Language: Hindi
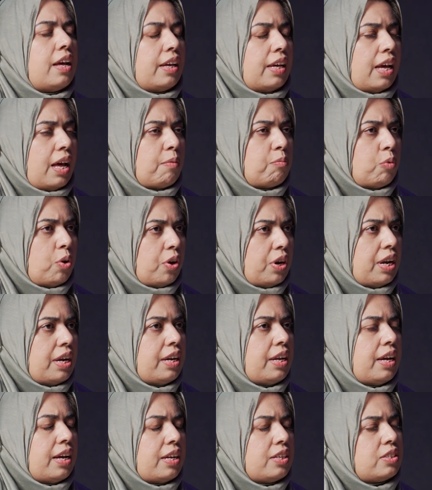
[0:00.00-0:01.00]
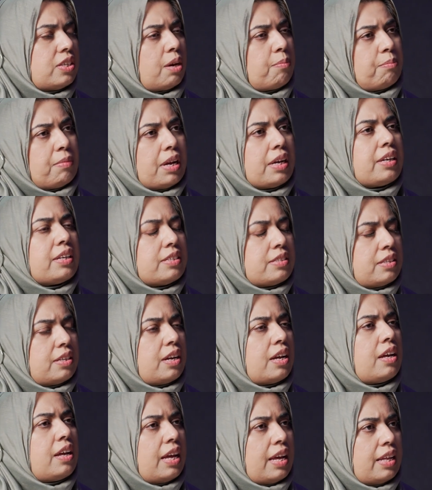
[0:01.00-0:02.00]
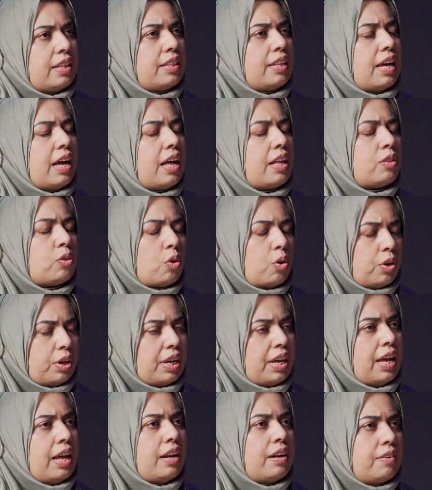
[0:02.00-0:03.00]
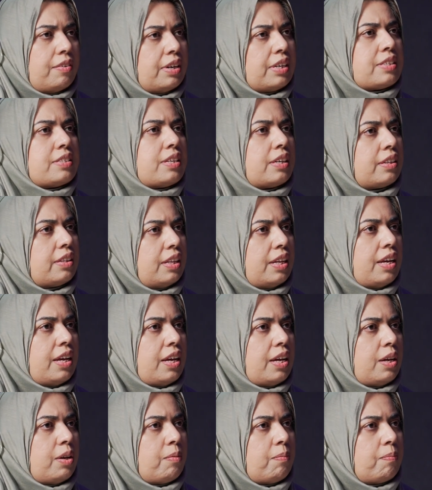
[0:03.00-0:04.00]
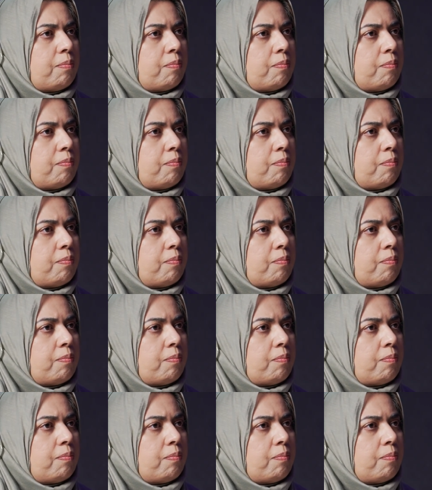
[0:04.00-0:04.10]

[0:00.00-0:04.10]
कि आप दौरान हज अपना किस तरह एहतियात और ख्याल रख सकते हैं